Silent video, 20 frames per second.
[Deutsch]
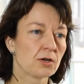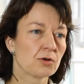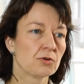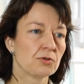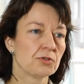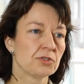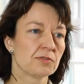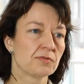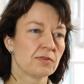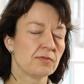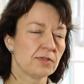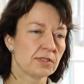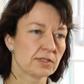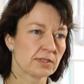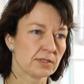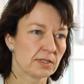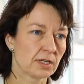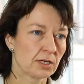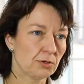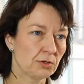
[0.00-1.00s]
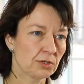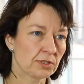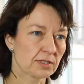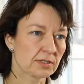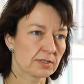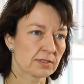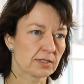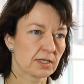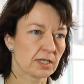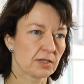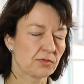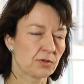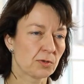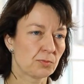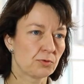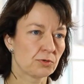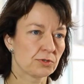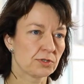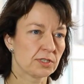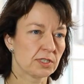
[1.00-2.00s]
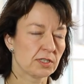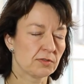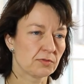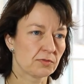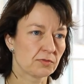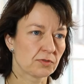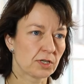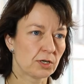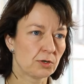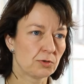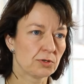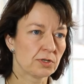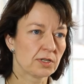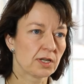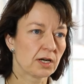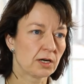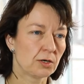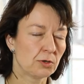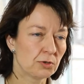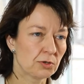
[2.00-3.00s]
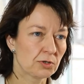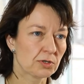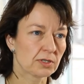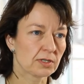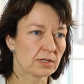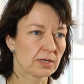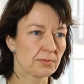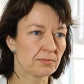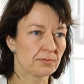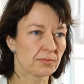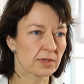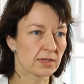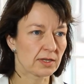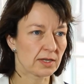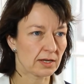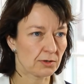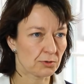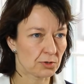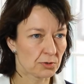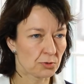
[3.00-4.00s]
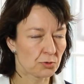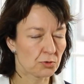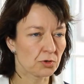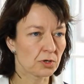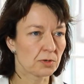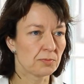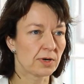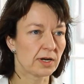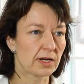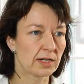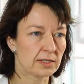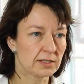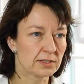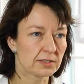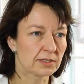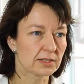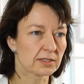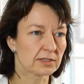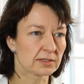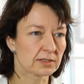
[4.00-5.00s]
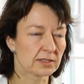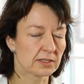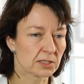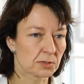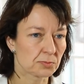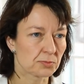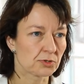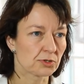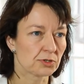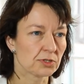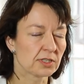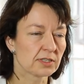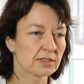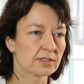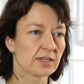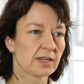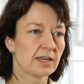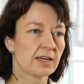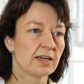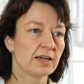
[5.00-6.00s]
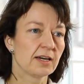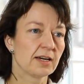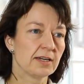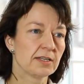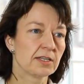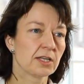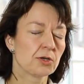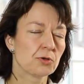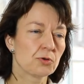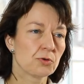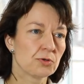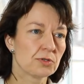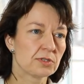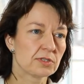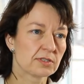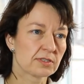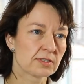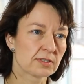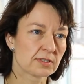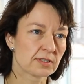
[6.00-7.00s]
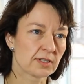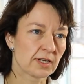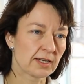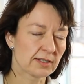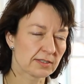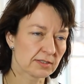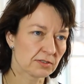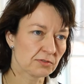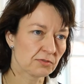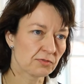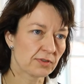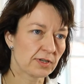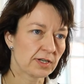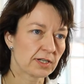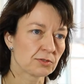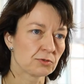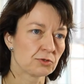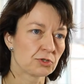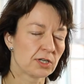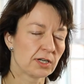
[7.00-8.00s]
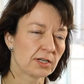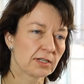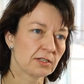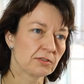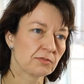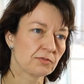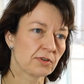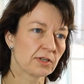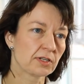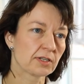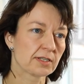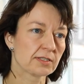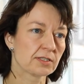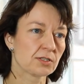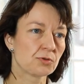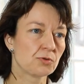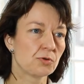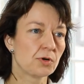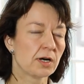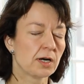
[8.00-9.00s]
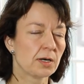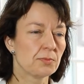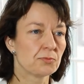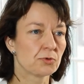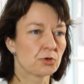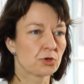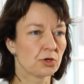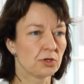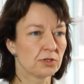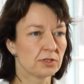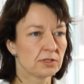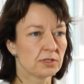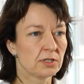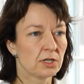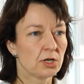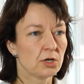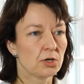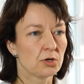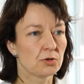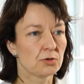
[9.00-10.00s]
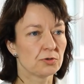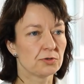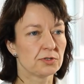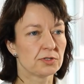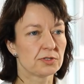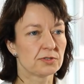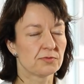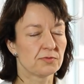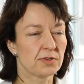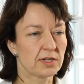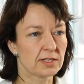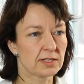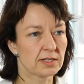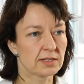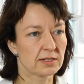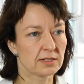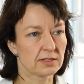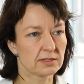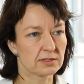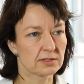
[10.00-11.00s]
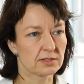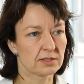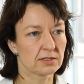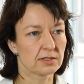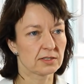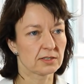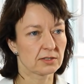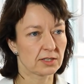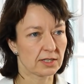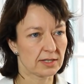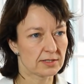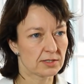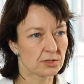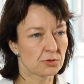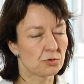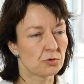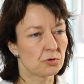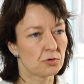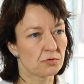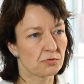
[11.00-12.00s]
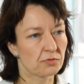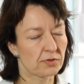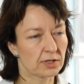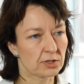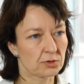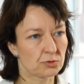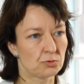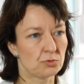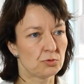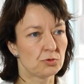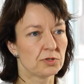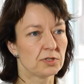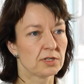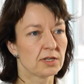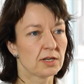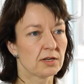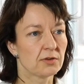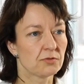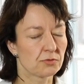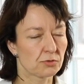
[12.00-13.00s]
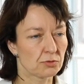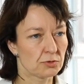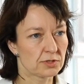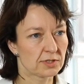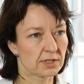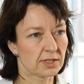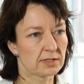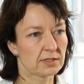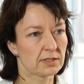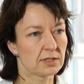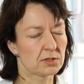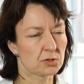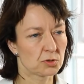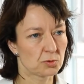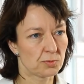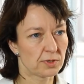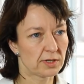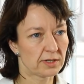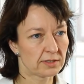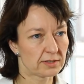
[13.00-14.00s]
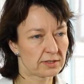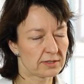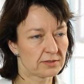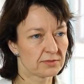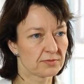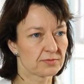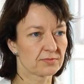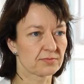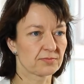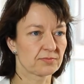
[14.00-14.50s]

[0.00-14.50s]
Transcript: Und wir wissen auch, dass HIV-positive Frauen auch äh, in höherem Alter ganz besonders ein erhöhtes Herzinfarkt- und Schlaganfallrisiko haben können. Und wichtig ist, Risikofaktoren frühzeitig zu behandeln.